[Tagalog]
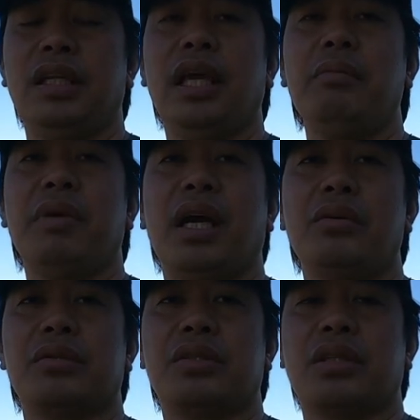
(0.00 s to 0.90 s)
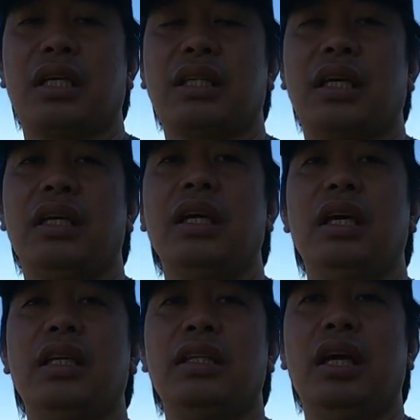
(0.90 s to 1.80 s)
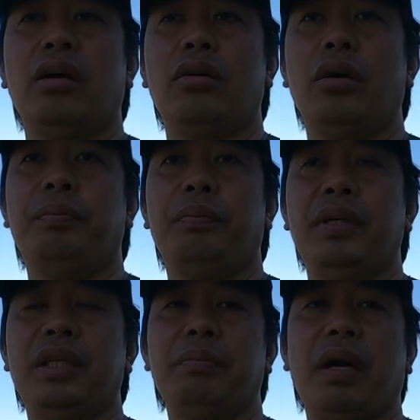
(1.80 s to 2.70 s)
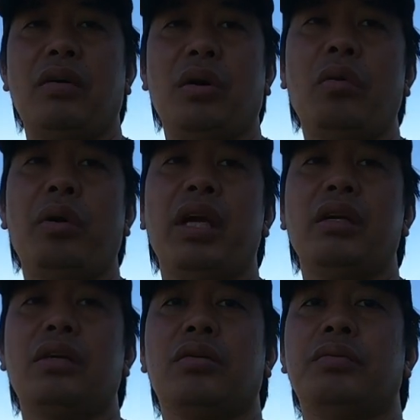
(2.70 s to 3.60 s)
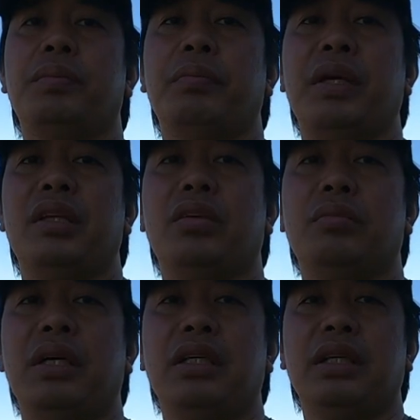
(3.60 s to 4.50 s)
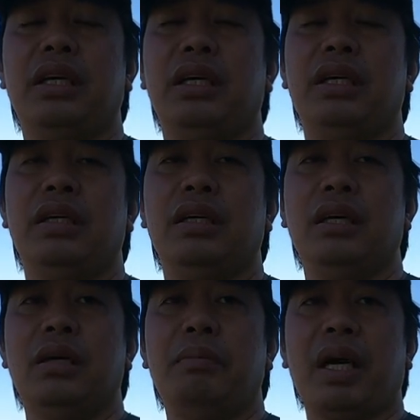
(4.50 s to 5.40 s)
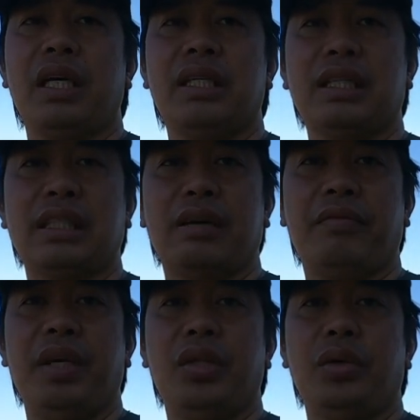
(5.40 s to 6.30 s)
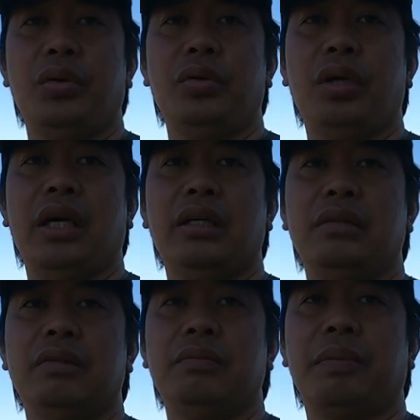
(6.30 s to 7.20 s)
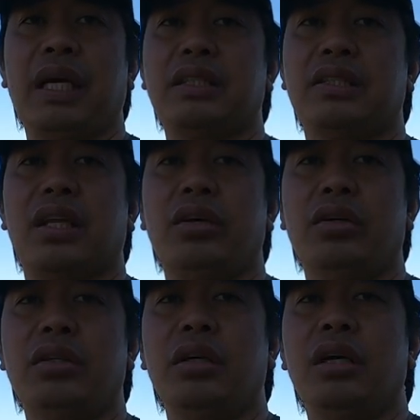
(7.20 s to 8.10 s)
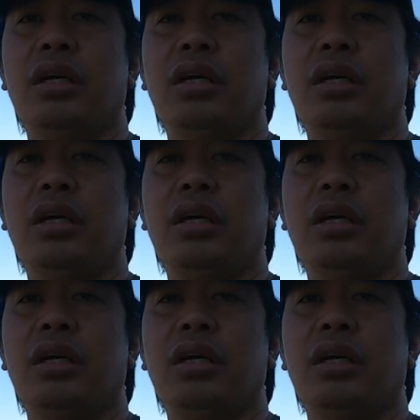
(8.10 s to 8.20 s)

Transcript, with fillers: lame cows kasi hindi ako hindi pa ako aware kung pwede ko bang ipakita sa video ang process na yon